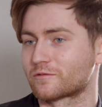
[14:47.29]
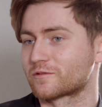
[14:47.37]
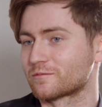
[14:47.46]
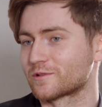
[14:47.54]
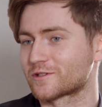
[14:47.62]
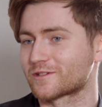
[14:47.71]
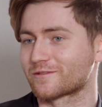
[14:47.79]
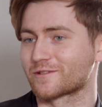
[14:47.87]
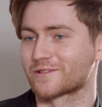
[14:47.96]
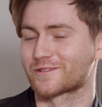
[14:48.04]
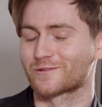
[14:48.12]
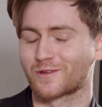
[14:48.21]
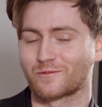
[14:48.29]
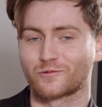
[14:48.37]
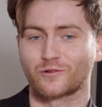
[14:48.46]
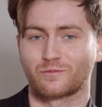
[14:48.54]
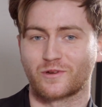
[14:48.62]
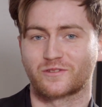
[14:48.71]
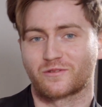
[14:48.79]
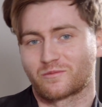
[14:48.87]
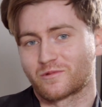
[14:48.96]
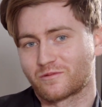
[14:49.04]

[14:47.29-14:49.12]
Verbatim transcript: w tym mieście, więc tutaj muszę Państwu tak.